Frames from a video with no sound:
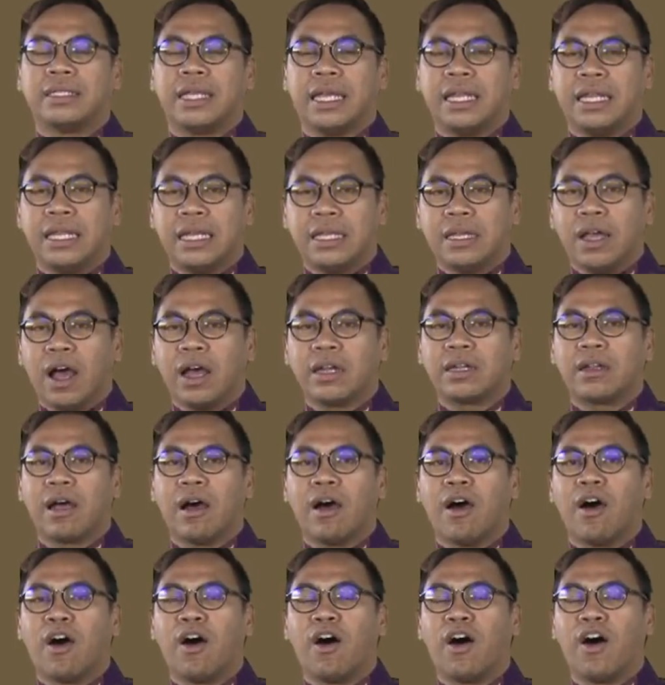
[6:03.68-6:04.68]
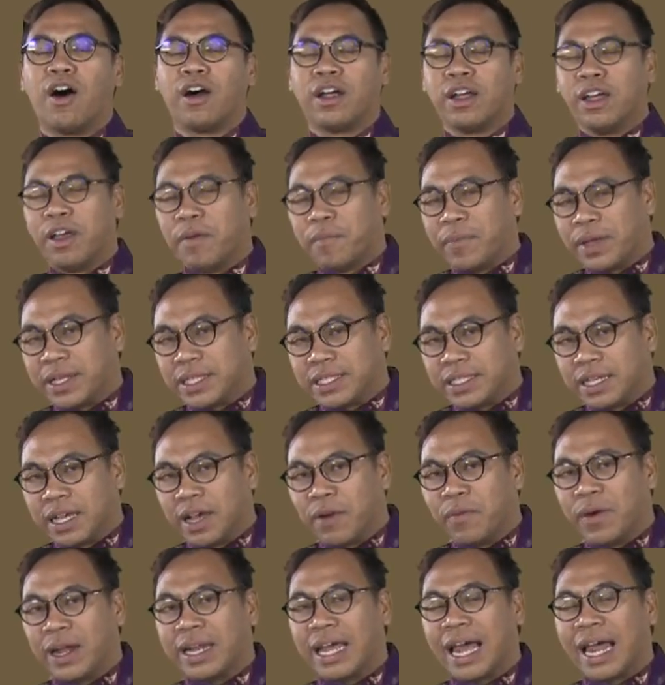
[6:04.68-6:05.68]
เจดีย์ยอดทอง ไปเจอ
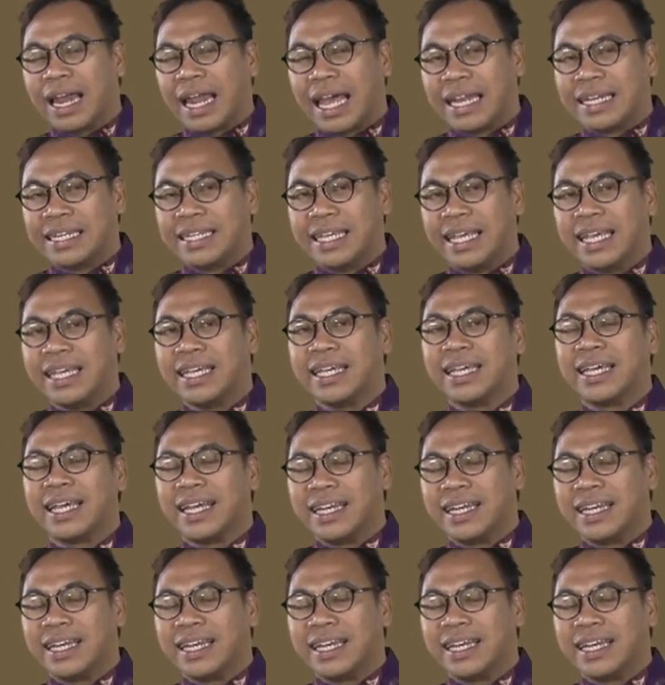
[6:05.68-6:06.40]
วัดอรัญยิก